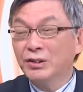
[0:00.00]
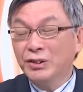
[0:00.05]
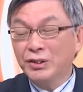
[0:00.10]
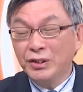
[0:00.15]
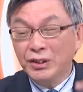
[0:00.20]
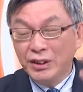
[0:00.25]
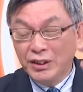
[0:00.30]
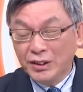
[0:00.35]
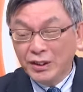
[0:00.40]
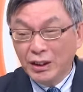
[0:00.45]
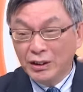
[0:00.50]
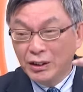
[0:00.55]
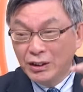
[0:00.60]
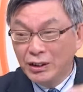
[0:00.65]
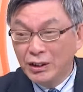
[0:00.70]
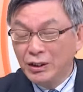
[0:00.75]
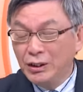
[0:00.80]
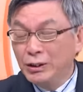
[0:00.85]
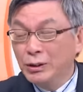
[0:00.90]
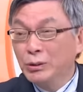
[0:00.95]
世界上的
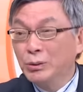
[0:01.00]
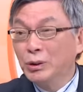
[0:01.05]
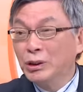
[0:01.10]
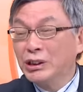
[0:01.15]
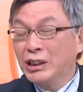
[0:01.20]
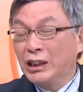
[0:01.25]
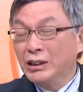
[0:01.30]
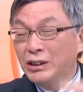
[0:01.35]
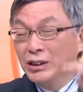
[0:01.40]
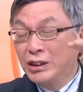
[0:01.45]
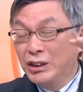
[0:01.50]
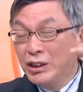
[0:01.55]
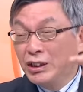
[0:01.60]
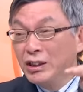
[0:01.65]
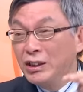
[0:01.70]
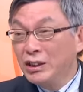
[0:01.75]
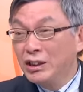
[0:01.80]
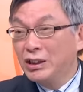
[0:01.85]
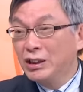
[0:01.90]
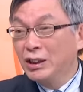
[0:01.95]
经济国家的
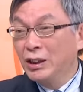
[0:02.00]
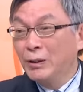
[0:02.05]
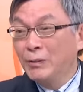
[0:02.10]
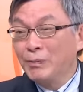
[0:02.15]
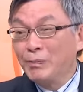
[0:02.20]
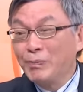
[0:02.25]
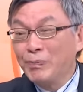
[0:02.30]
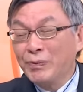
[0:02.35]
经济啊。